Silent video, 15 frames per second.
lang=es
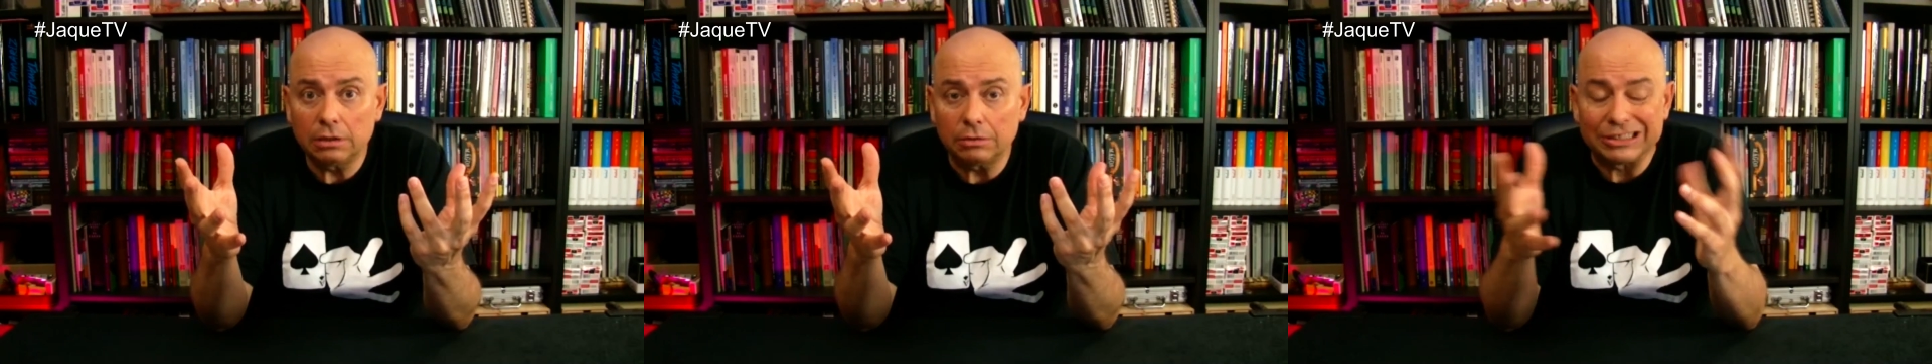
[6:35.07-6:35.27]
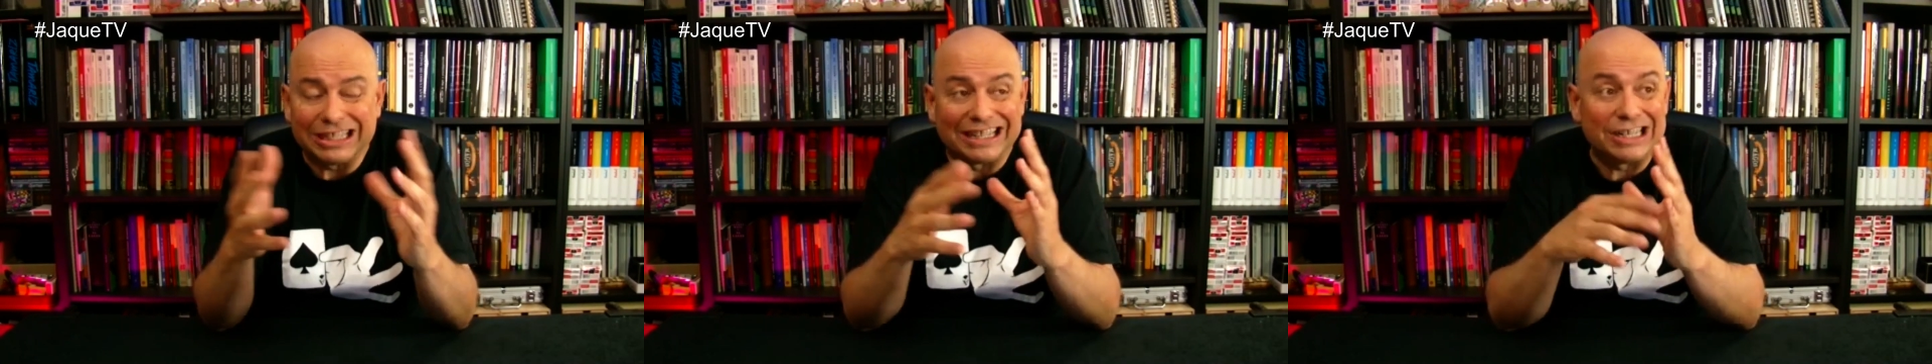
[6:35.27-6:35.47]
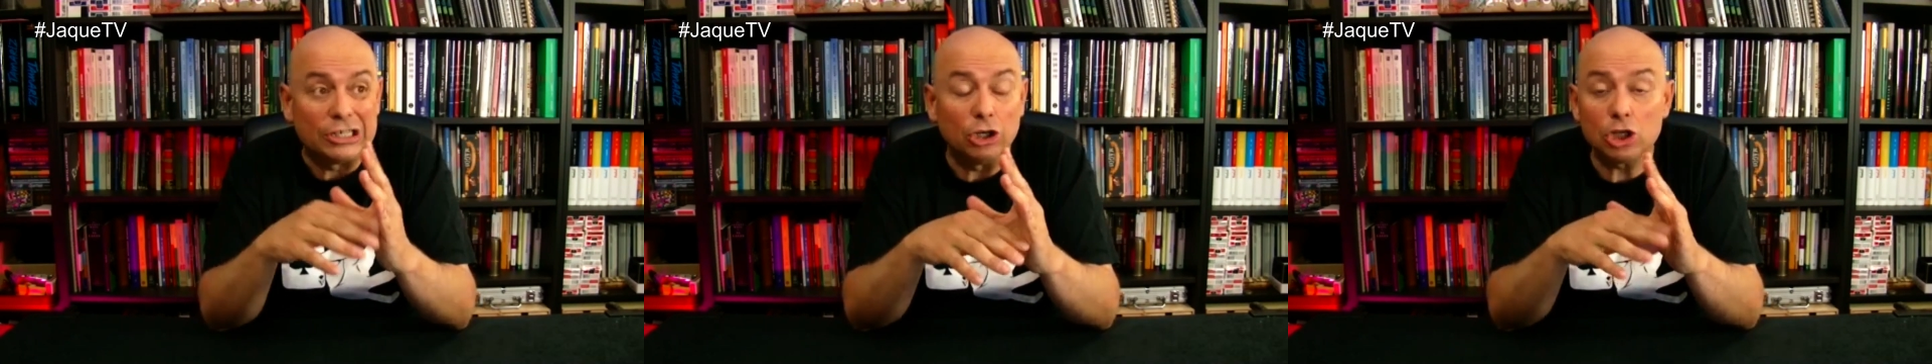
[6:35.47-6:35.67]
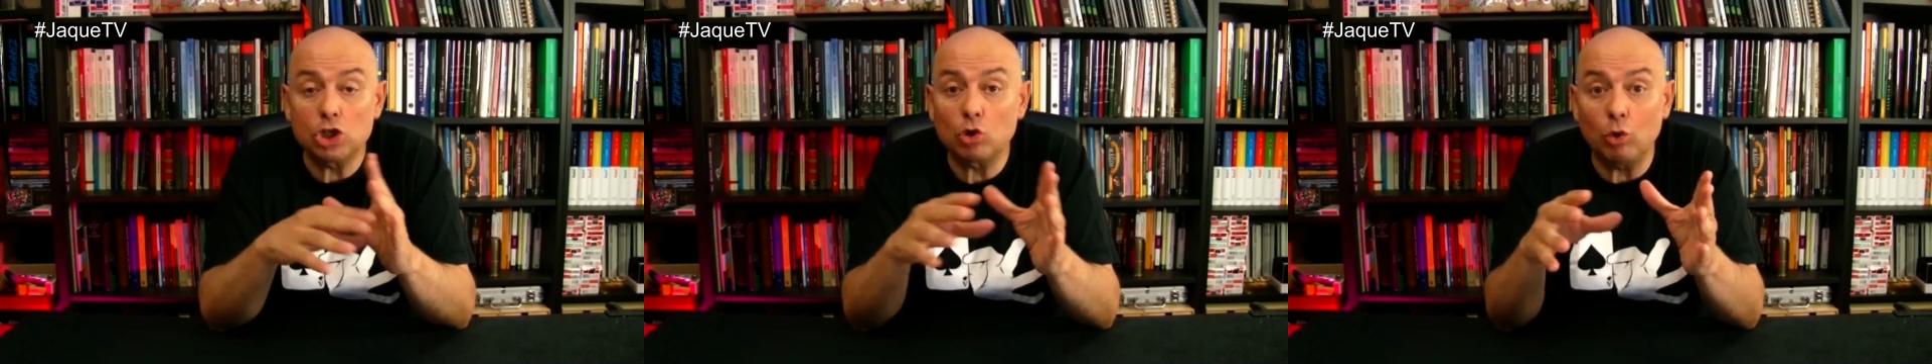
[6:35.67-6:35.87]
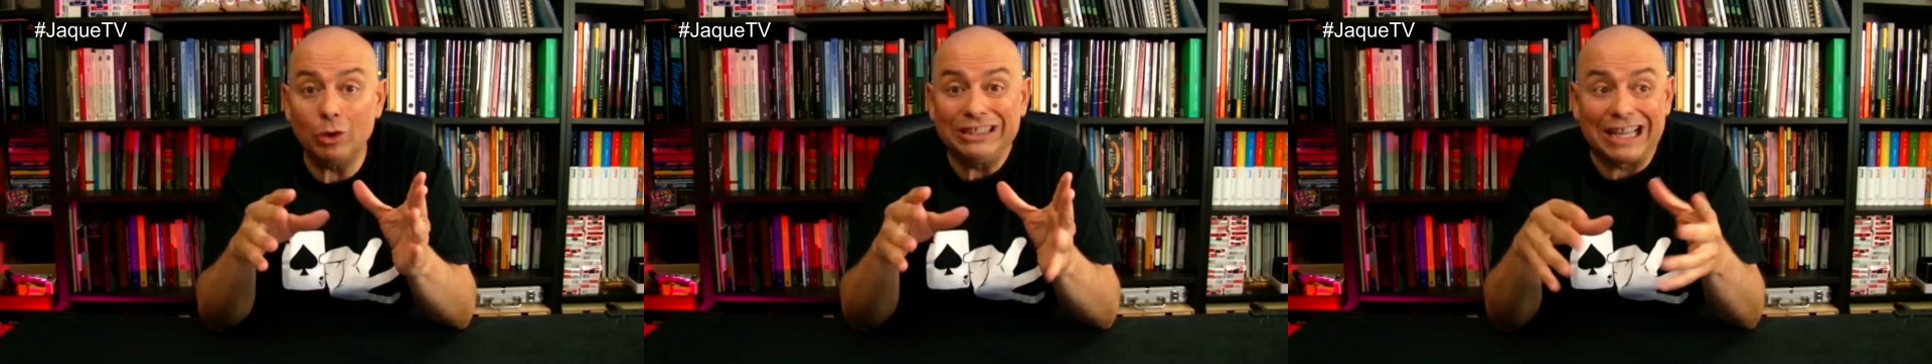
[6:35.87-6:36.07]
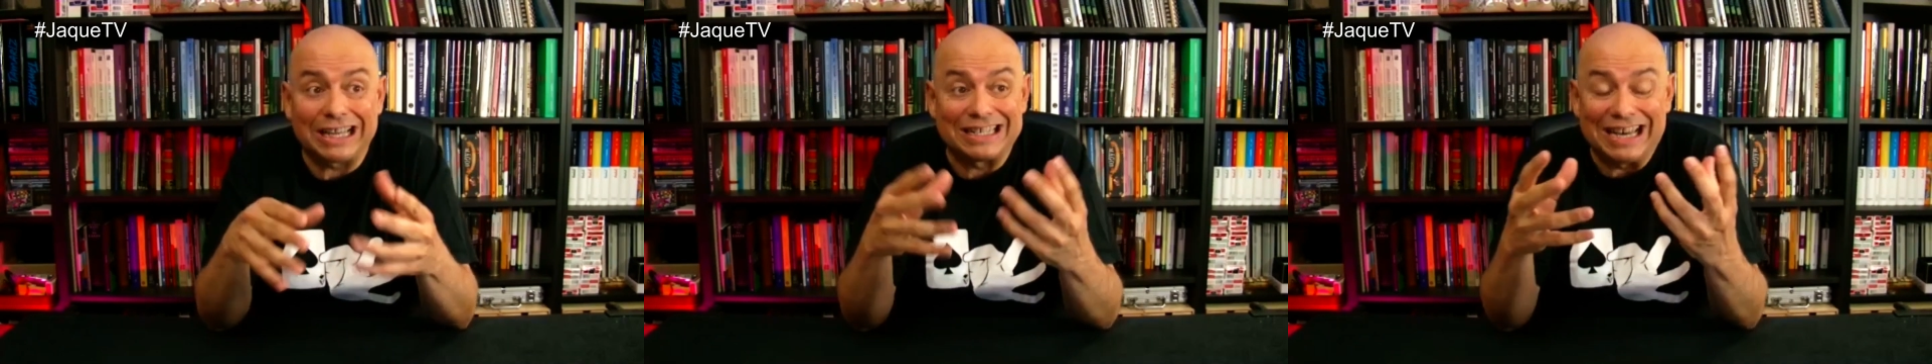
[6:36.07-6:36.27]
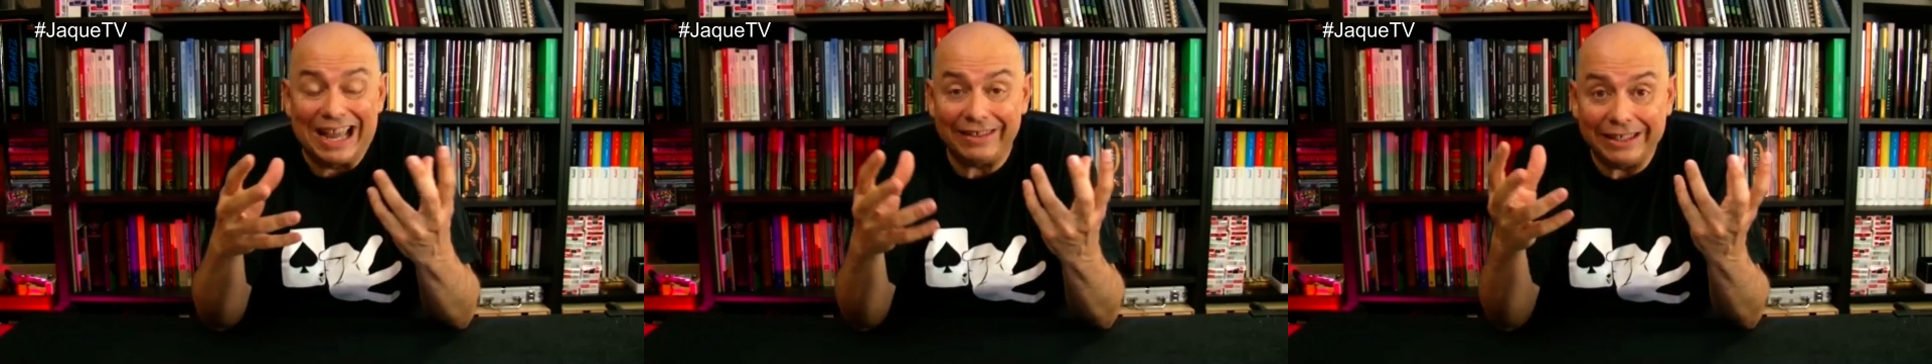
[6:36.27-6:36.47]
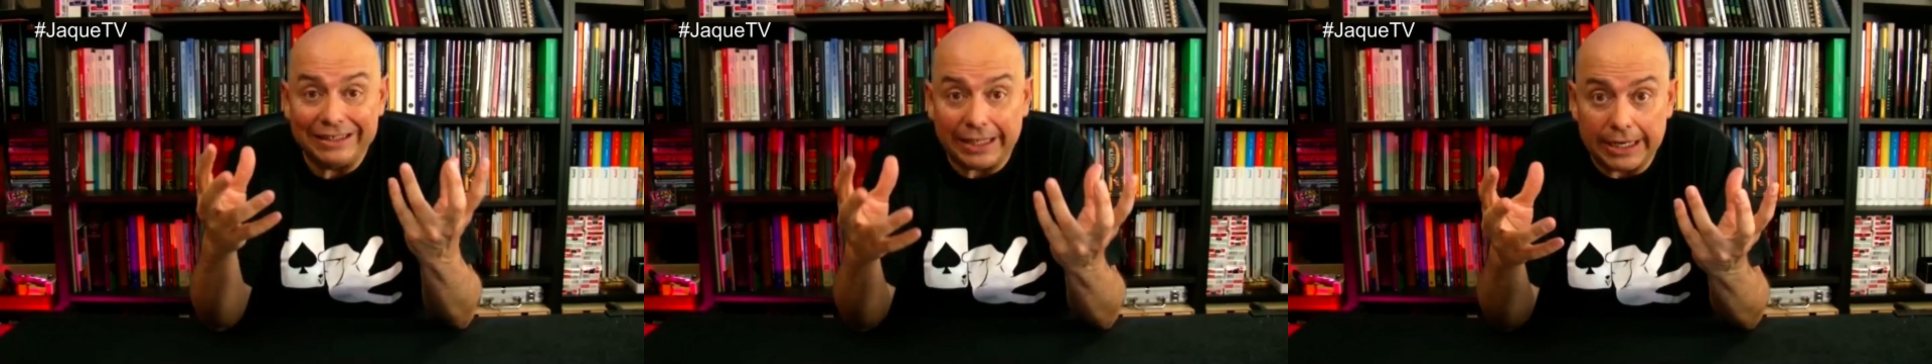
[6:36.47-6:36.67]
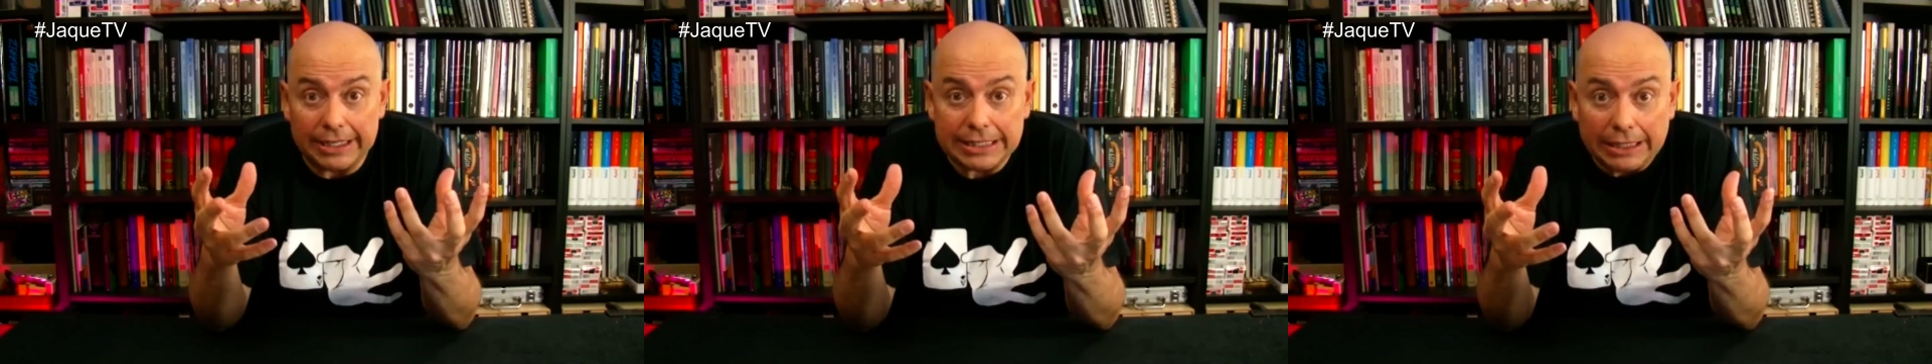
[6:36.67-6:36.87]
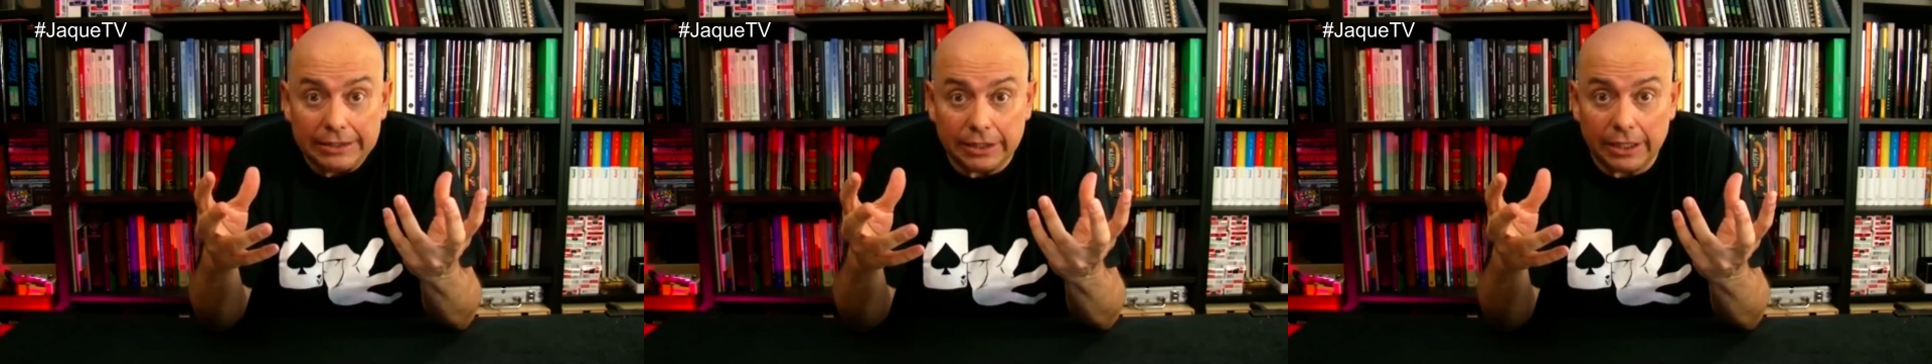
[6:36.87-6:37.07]
o sea, si no les cuentas nada
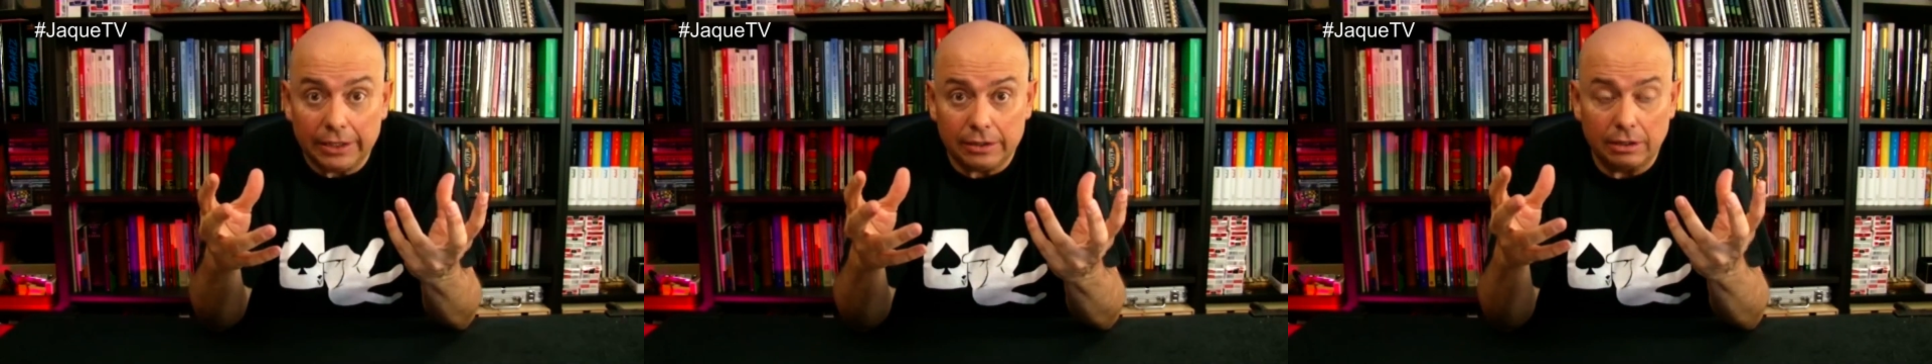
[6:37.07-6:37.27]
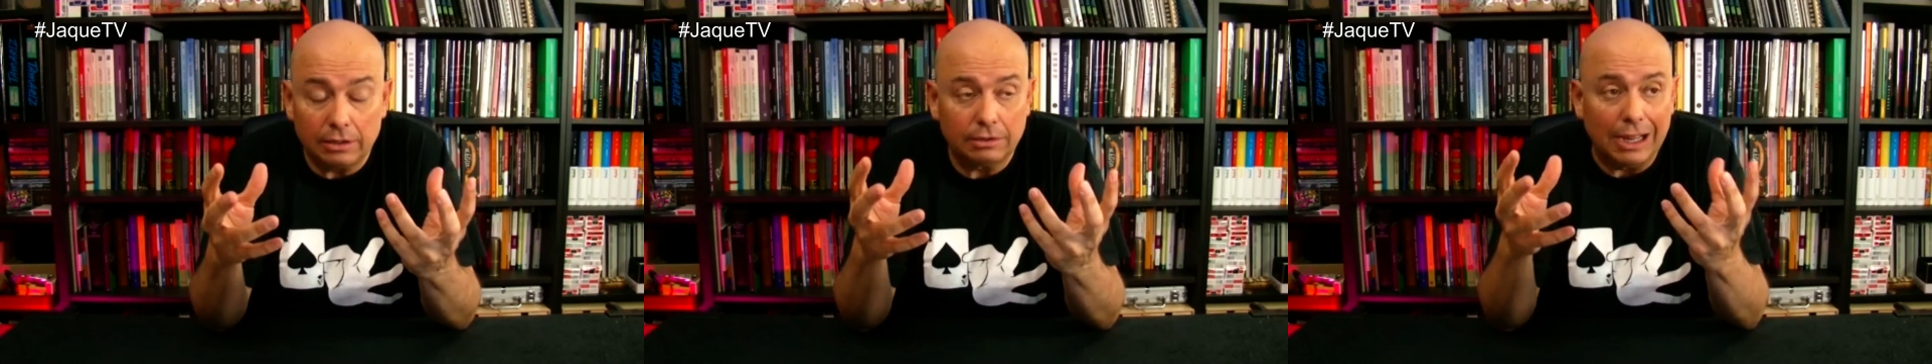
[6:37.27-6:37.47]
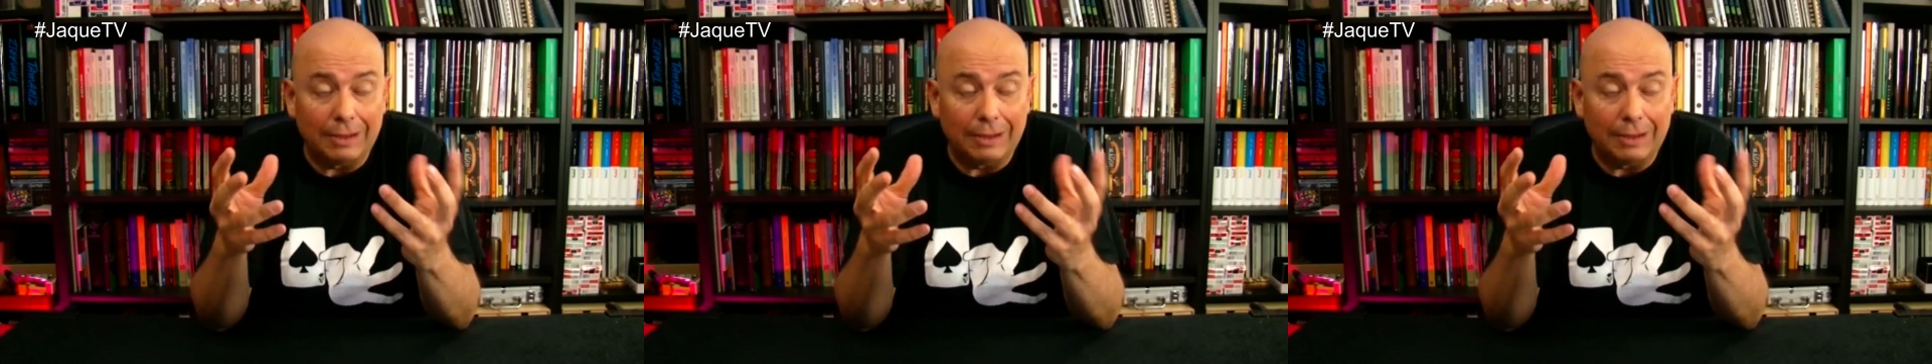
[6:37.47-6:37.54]
interesante,